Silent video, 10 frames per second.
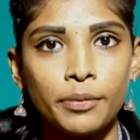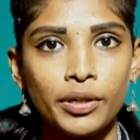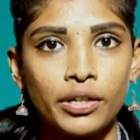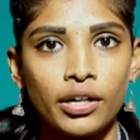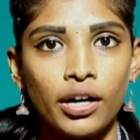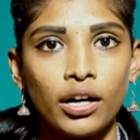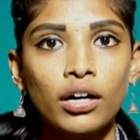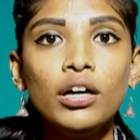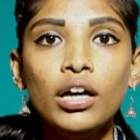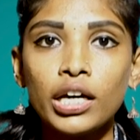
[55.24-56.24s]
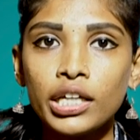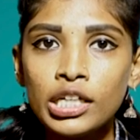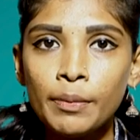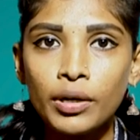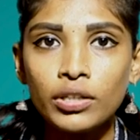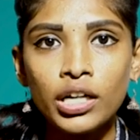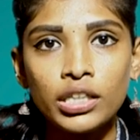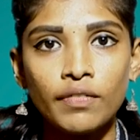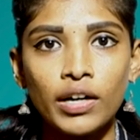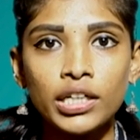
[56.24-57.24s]
ஈடுபட்டிருக்காங்க இதுக்கப்புறம் தான்
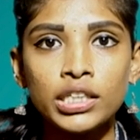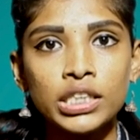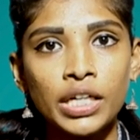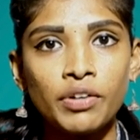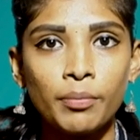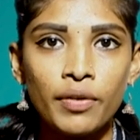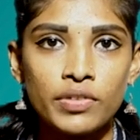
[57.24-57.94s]
இந்த வழக்கு தீவிரமா